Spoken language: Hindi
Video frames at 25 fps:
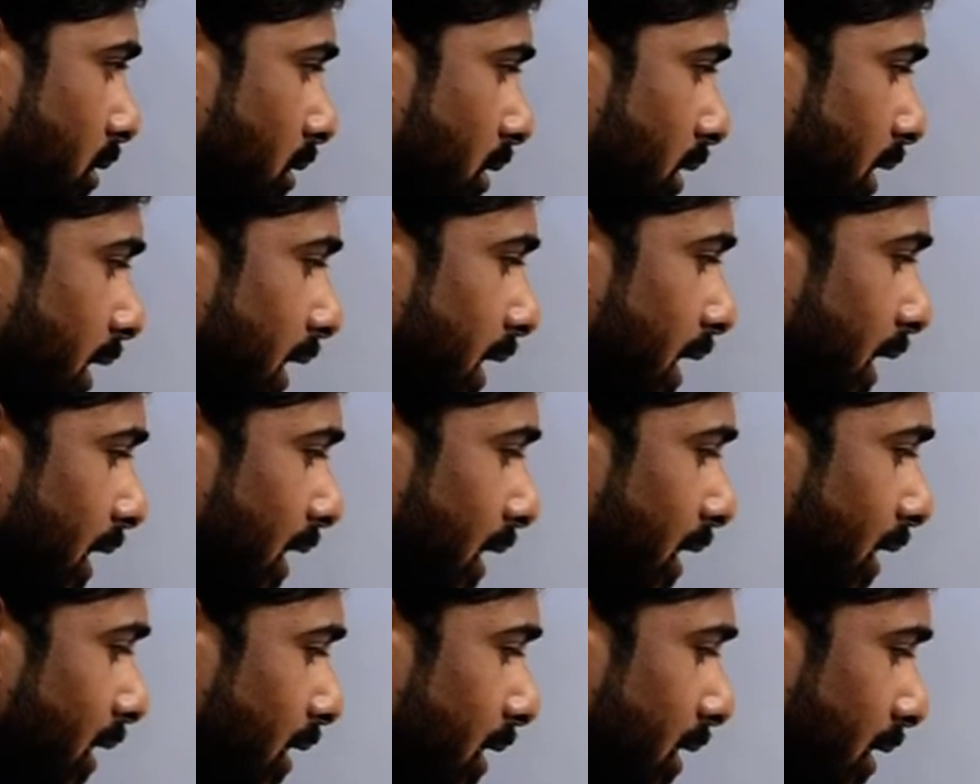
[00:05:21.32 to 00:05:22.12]
ठीक है
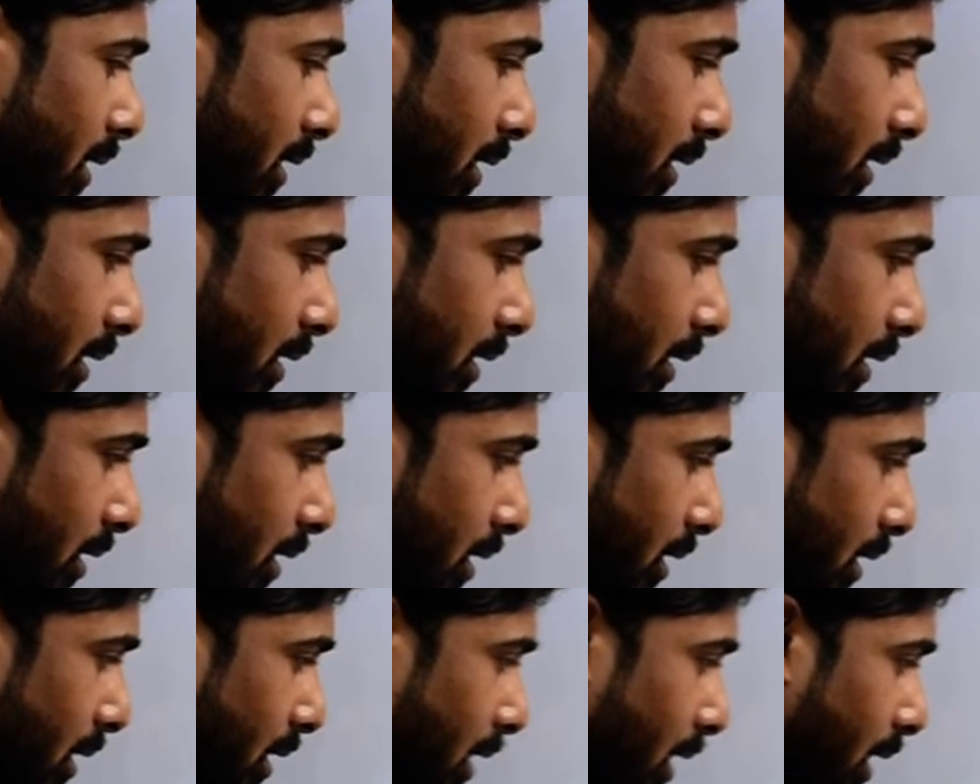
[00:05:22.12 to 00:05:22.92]
ना
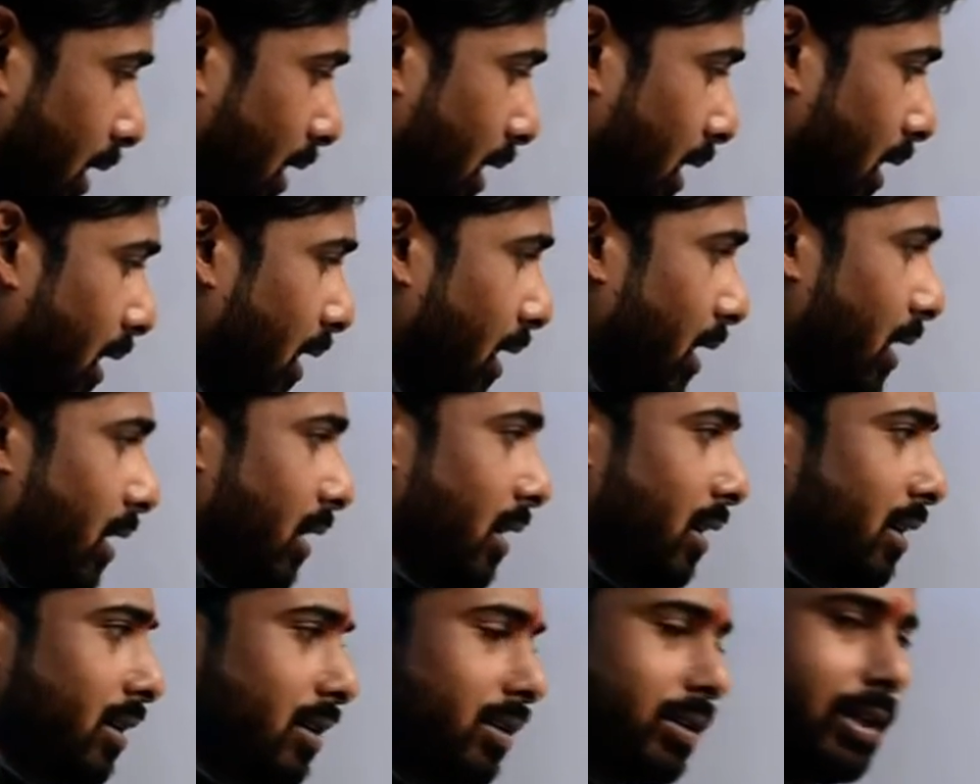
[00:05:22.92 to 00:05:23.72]

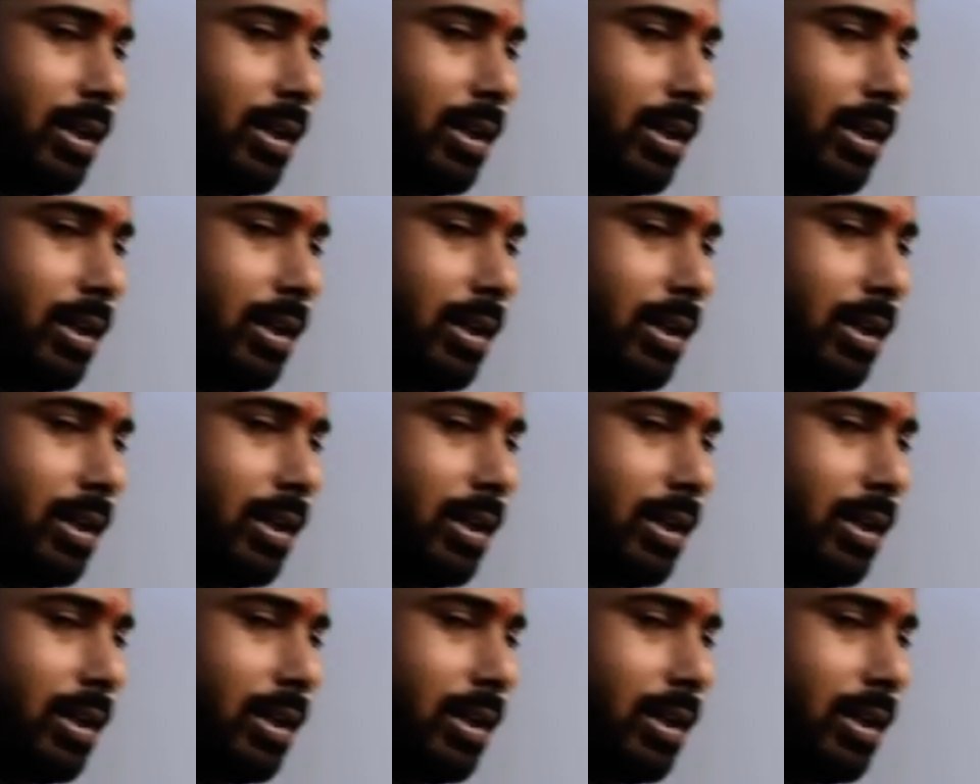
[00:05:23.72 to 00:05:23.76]
हाँ